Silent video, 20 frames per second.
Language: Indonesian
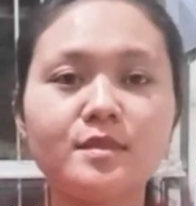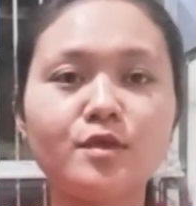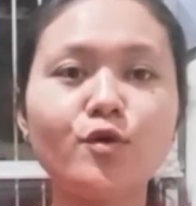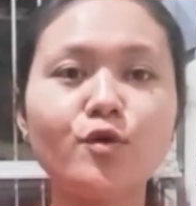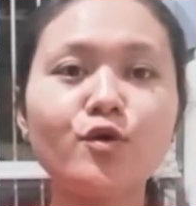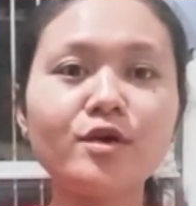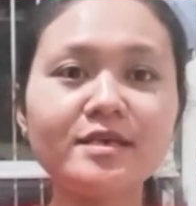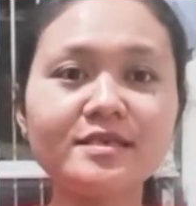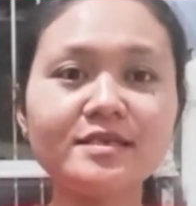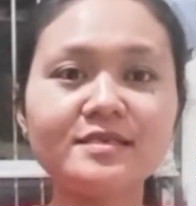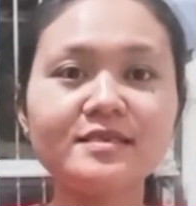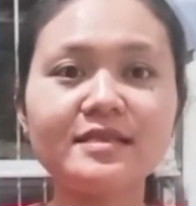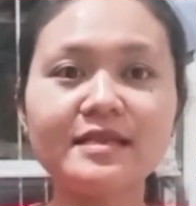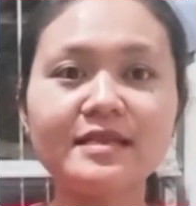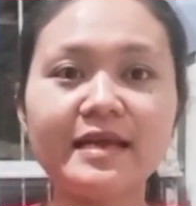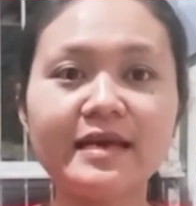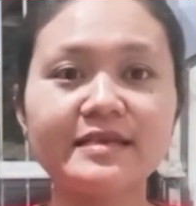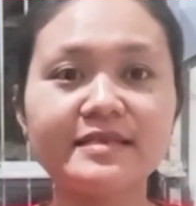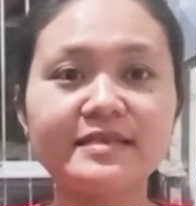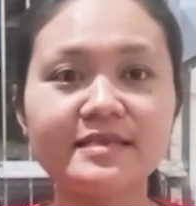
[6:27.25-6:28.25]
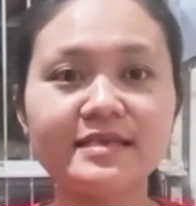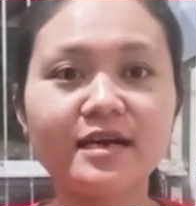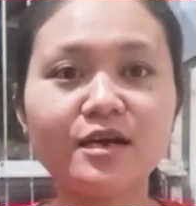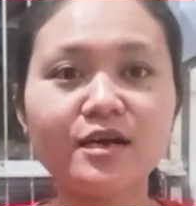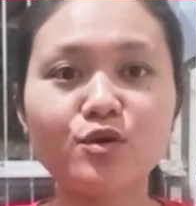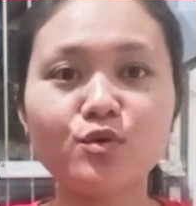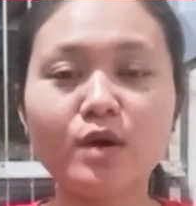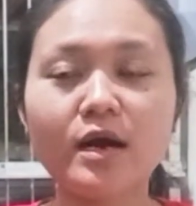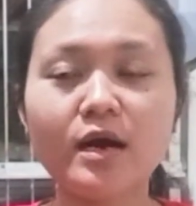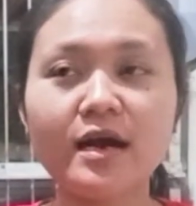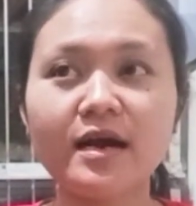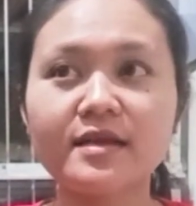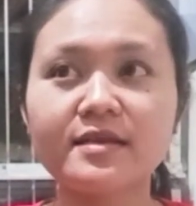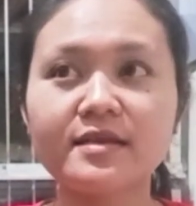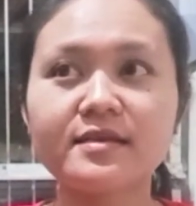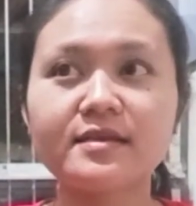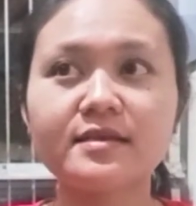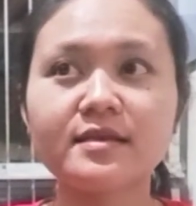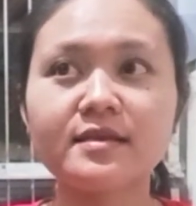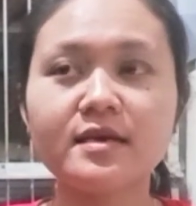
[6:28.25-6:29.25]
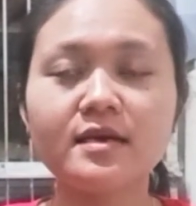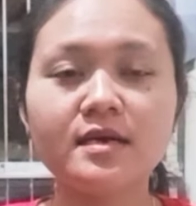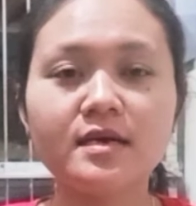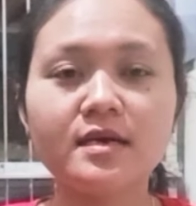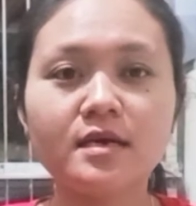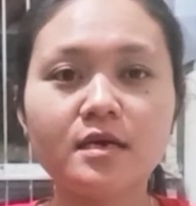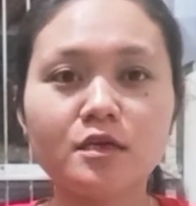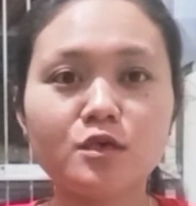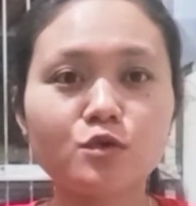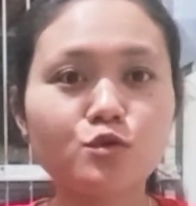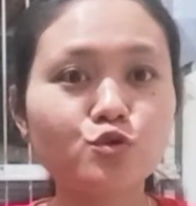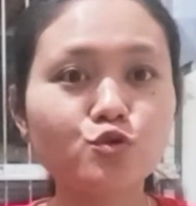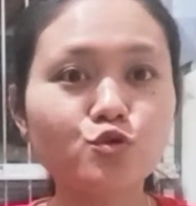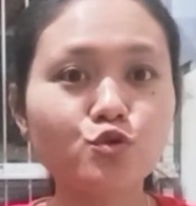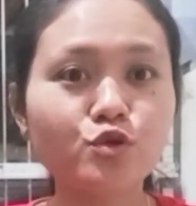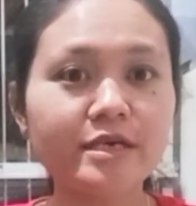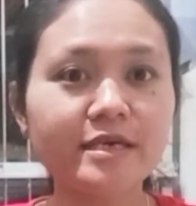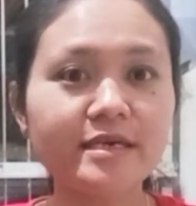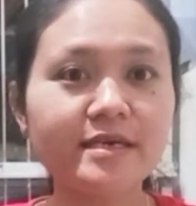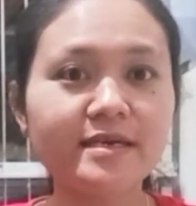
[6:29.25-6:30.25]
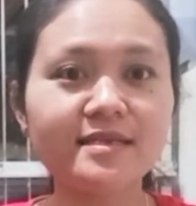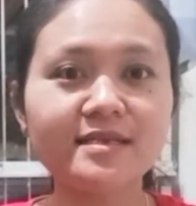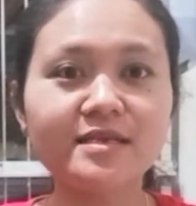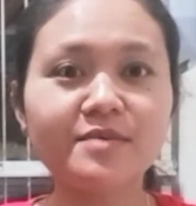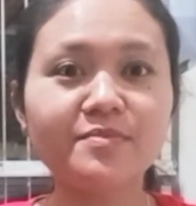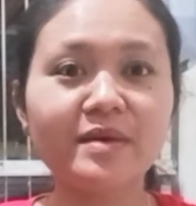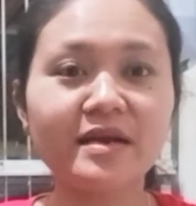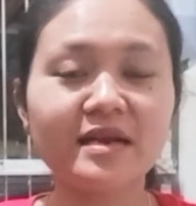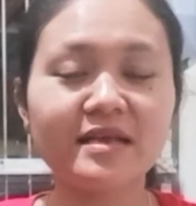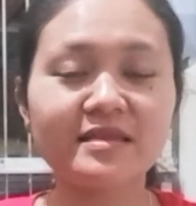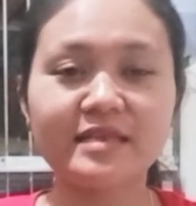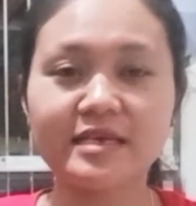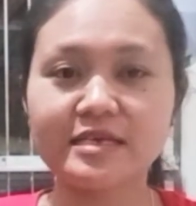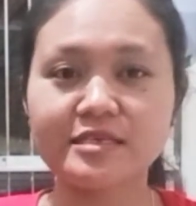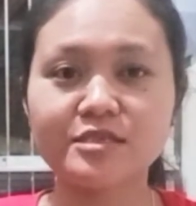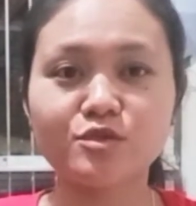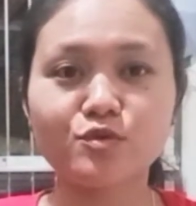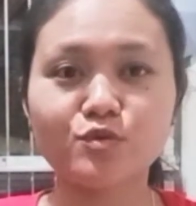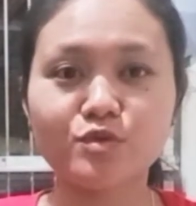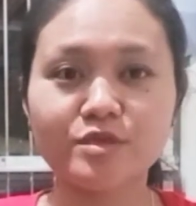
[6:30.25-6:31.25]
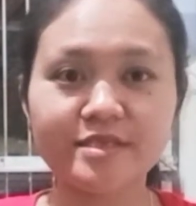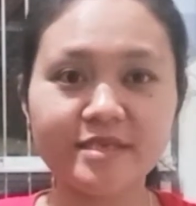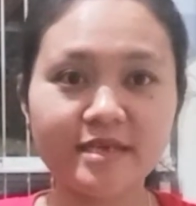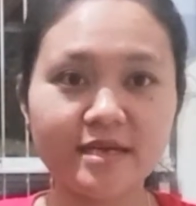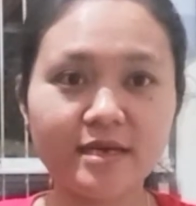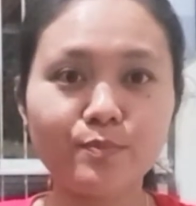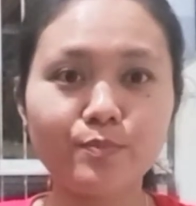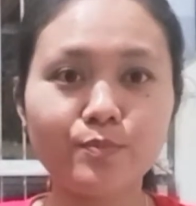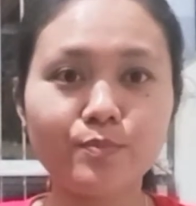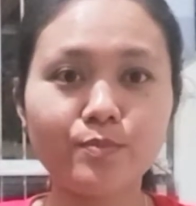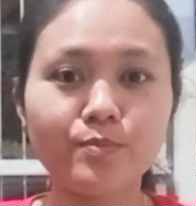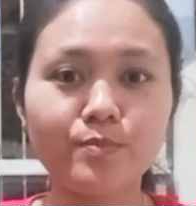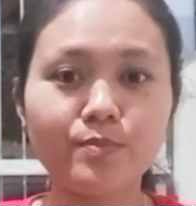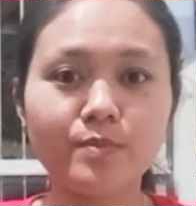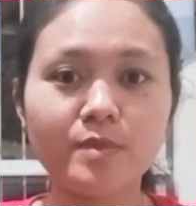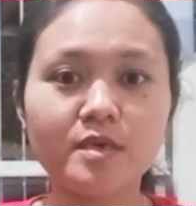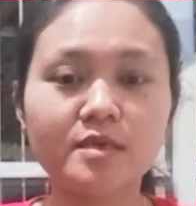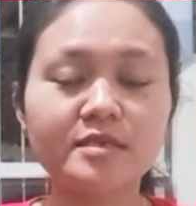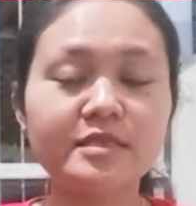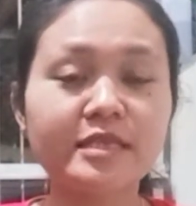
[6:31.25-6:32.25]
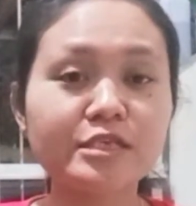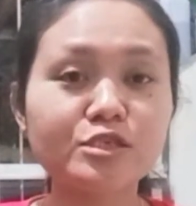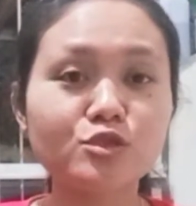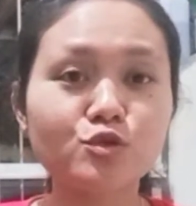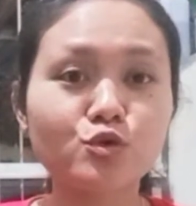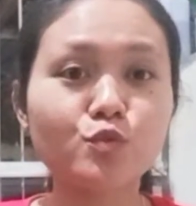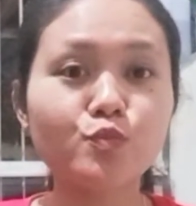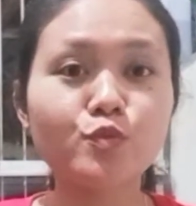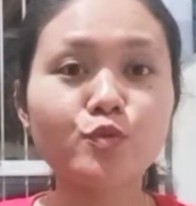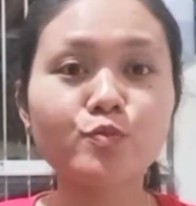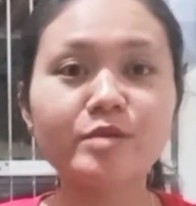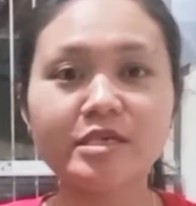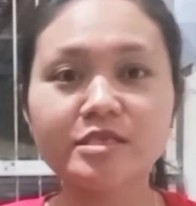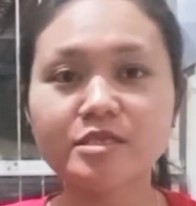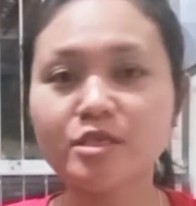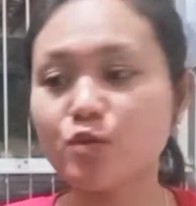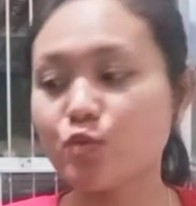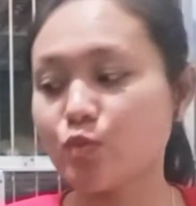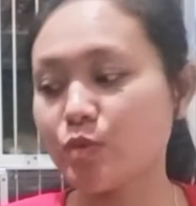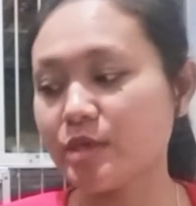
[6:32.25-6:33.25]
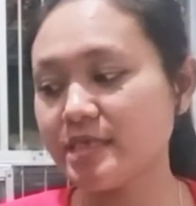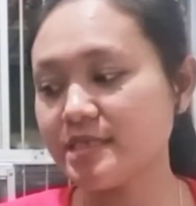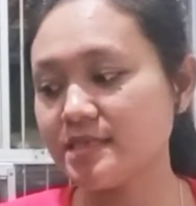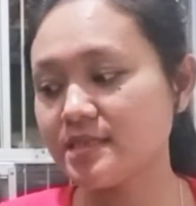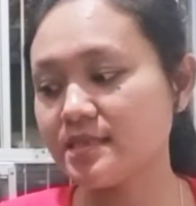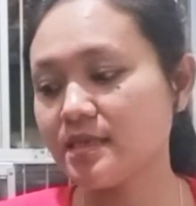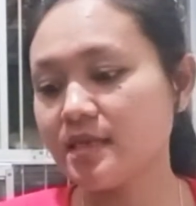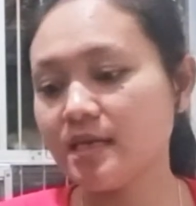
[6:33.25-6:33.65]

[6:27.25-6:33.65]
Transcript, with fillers: oke okay, setelah ini aku akan nunjukin gimana teksturnya uh, tekstur pupnya si Louis